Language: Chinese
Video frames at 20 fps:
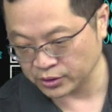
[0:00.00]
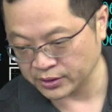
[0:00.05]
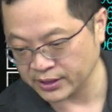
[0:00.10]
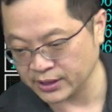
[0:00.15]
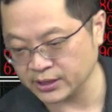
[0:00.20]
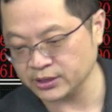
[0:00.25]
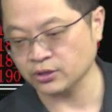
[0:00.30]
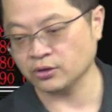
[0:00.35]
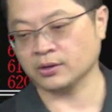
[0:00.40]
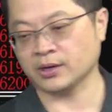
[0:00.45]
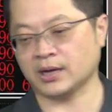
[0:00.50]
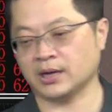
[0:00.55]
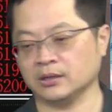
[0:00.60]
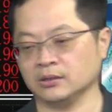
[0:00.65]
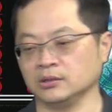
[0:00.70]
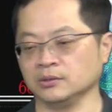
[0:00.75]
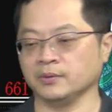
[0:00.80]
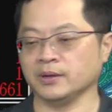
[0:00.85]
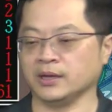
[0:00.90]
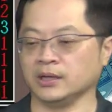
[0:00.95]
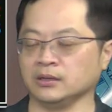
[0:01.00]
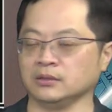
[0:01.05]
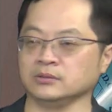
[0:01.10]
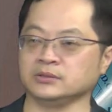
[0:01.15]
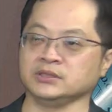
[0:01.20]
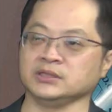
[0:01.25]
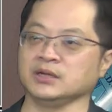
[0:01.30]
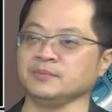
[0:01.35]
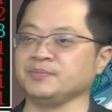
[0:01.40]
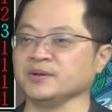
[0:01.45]
联勇啊，对不对？
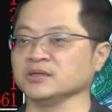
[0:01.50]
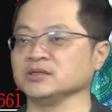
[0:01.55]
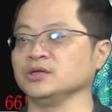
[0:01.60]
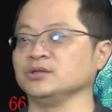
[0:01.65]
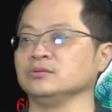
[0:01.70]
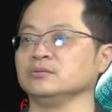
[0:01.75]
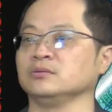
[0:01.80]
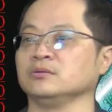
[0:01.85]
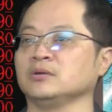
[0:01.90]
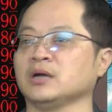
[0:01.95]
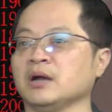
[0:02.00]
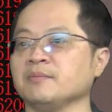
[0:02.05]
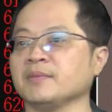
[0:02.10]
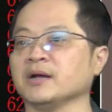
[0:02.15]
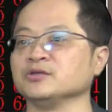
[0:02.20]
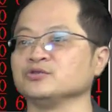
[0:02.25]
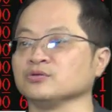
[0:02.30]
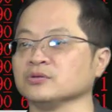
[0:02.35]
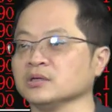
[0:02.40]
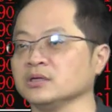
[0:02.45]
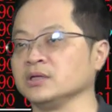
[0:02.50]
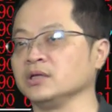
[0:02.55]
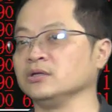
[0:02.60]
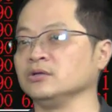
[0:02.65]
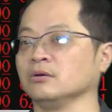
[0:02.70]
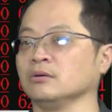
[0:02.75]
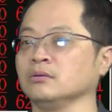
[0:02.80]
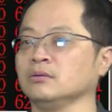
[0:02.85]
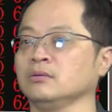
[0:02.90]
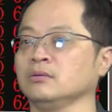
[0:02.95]
今天表现还蛮弱的联勇。